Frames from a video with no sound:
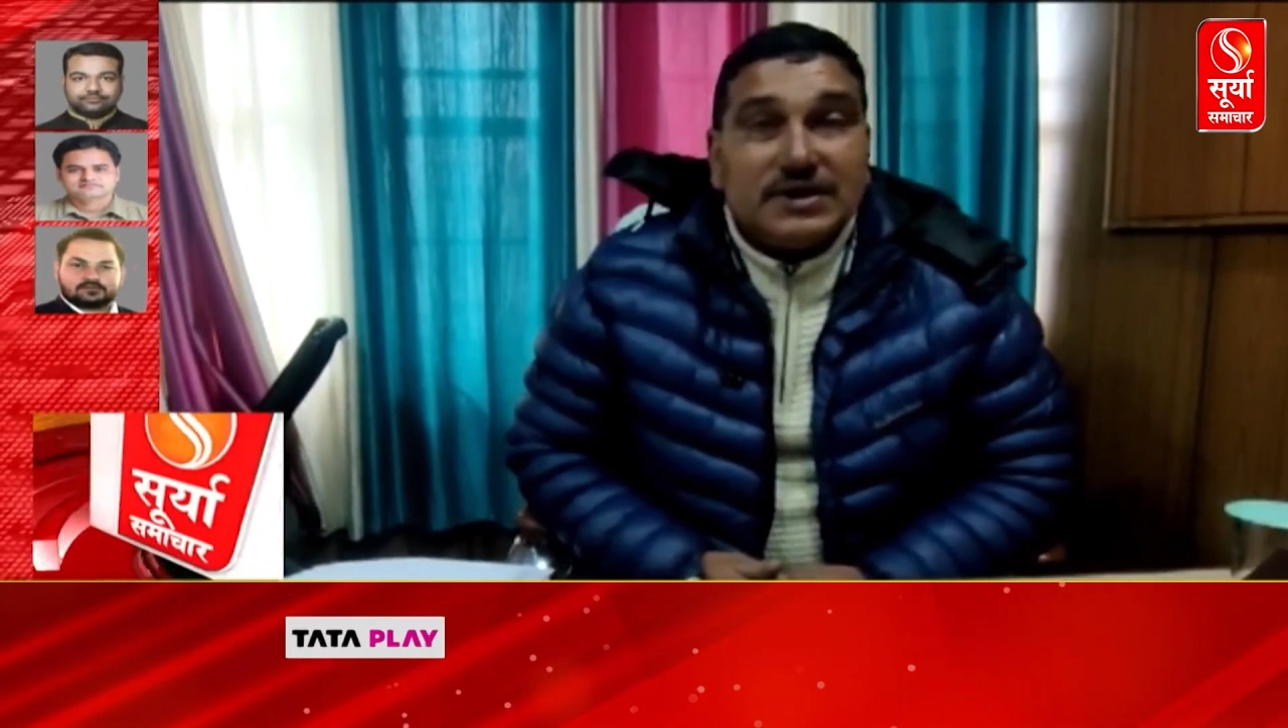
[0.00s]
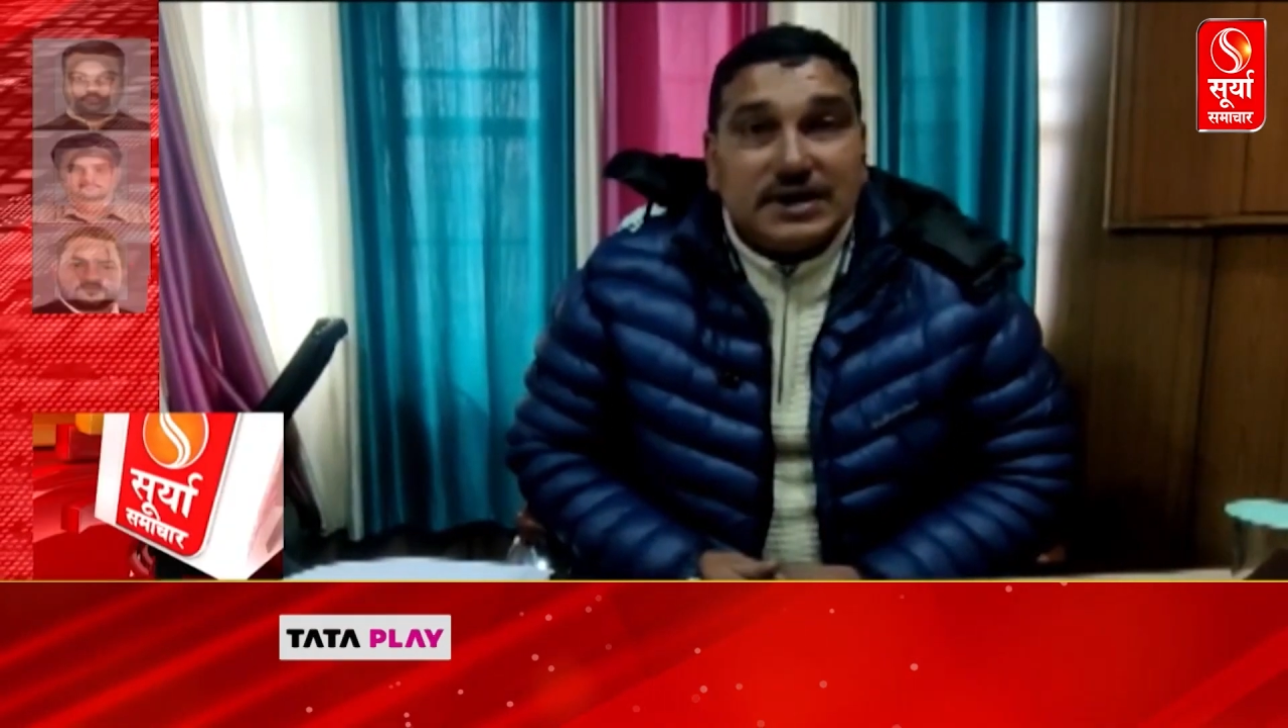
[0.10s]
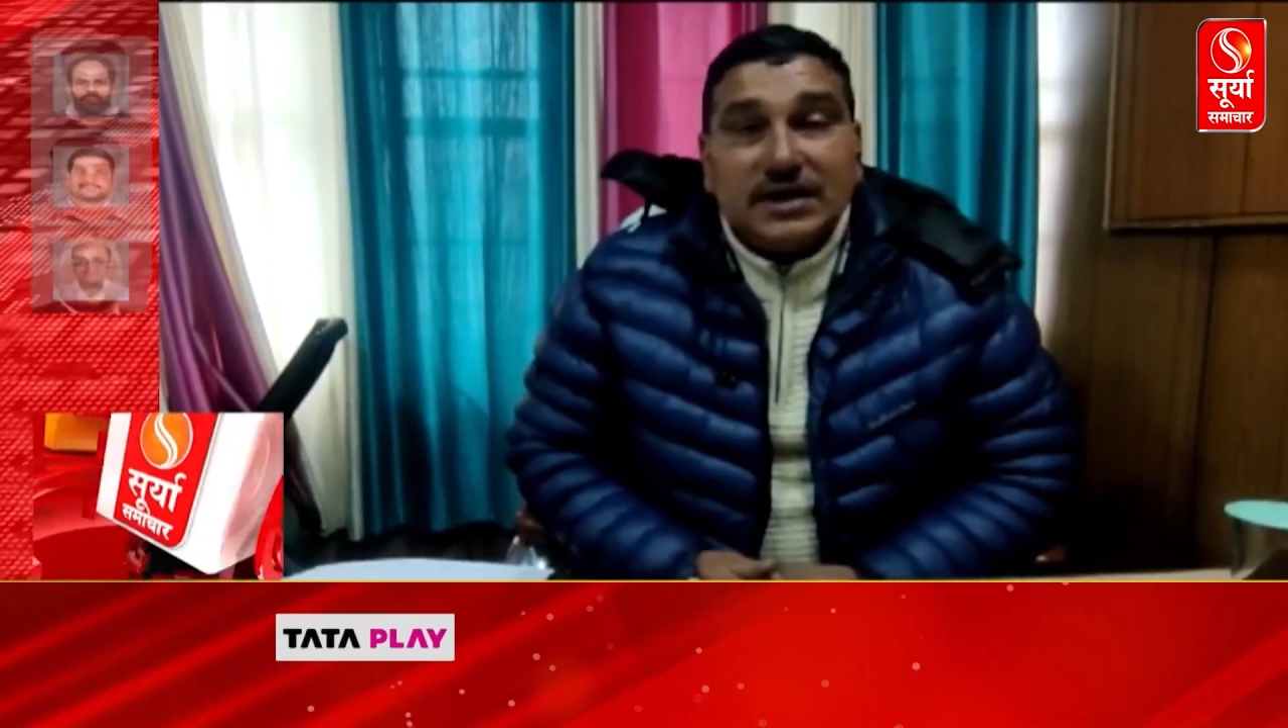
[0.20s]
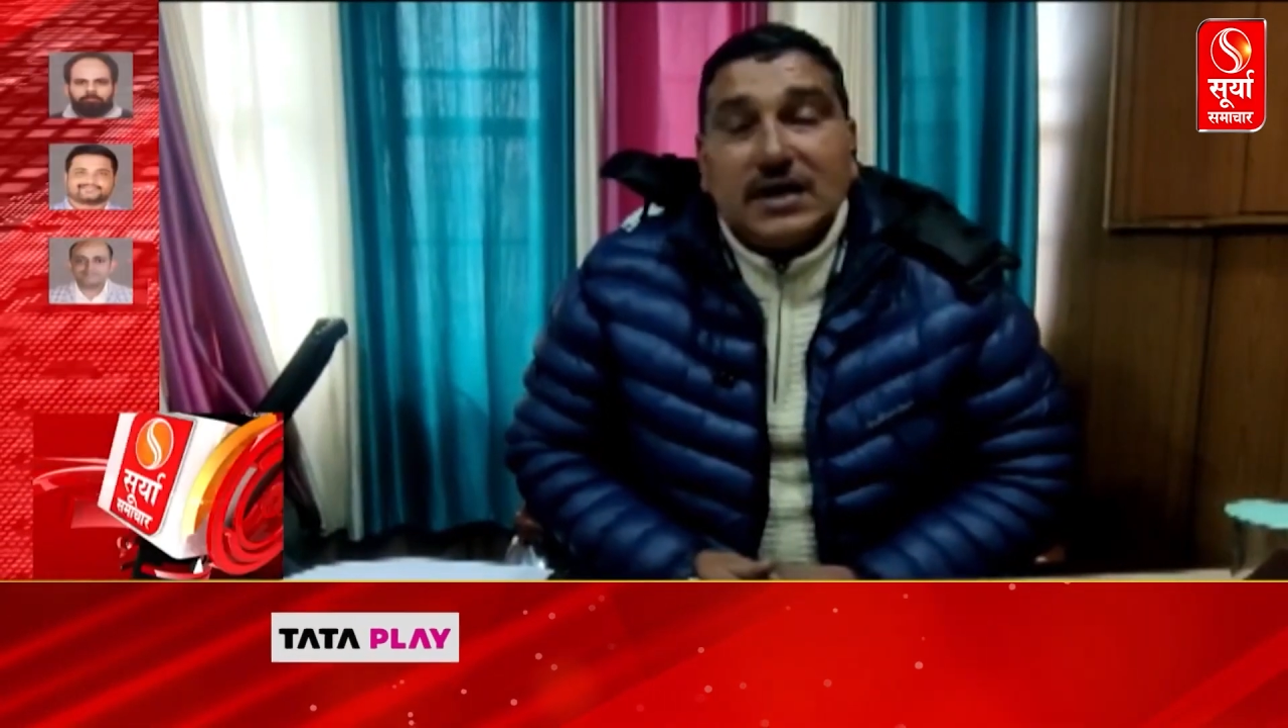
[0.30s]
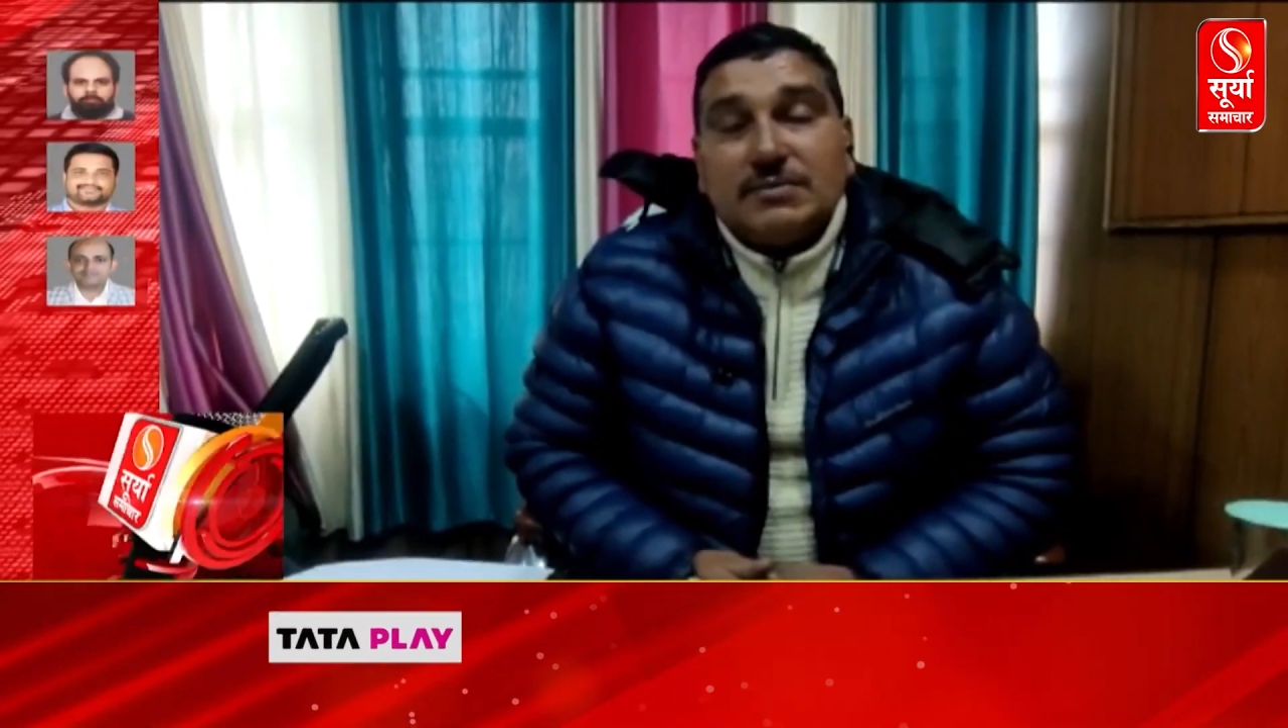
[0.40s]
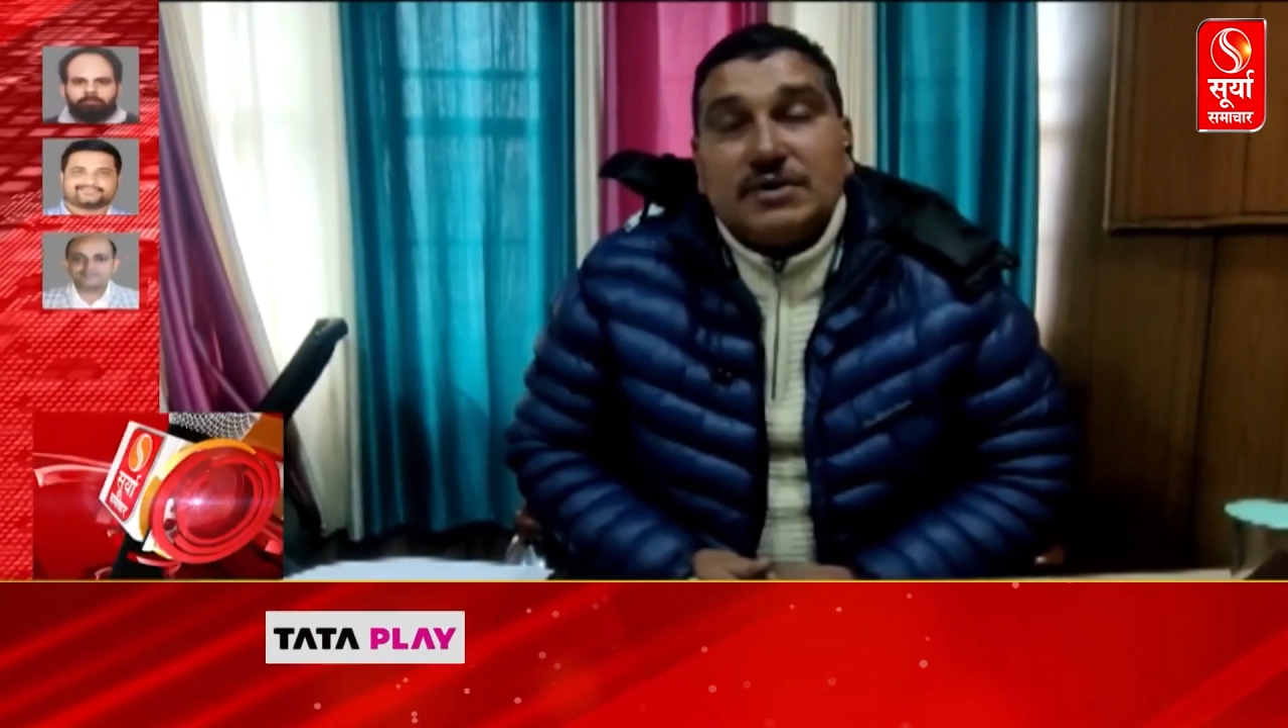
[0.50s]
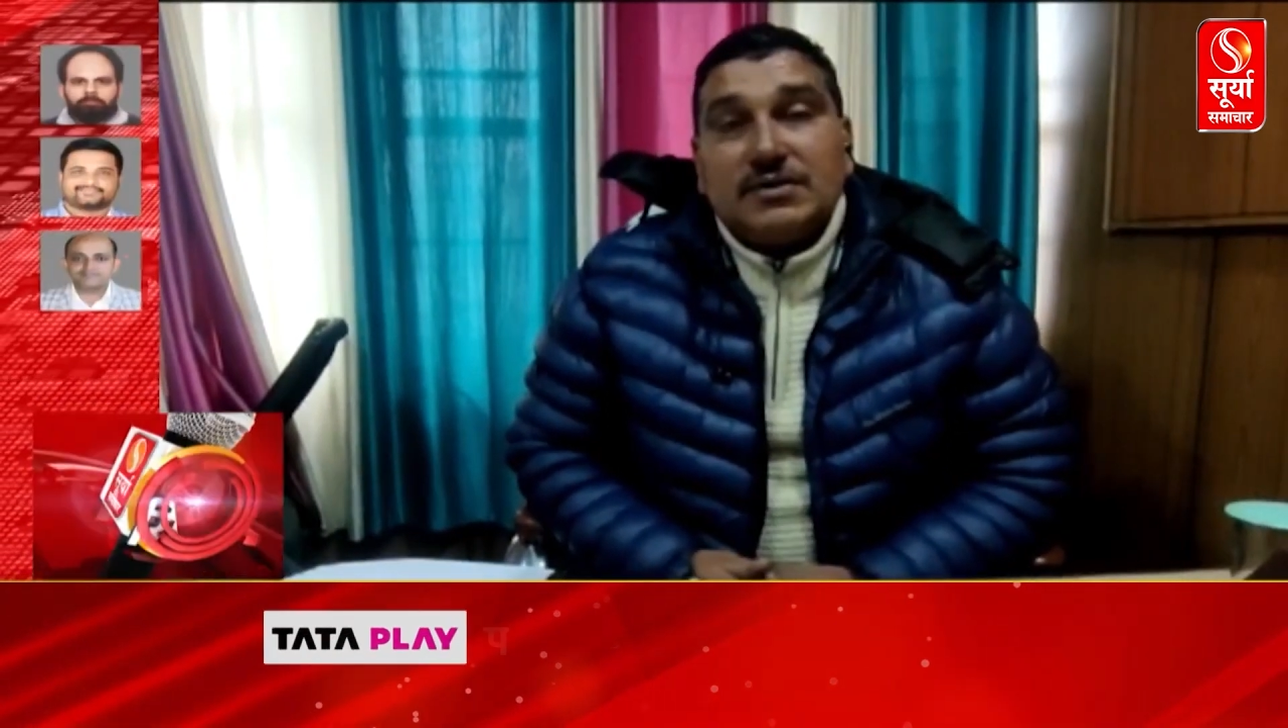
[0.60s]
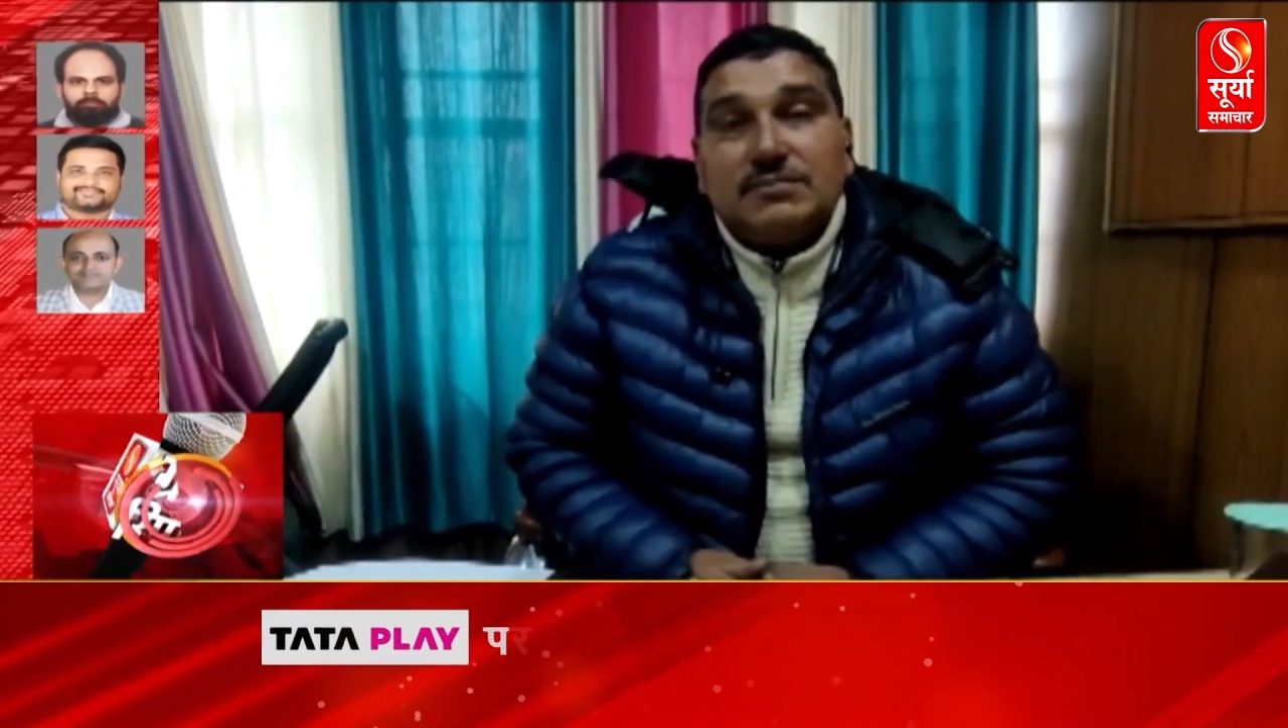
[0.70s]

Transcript: एक एम एल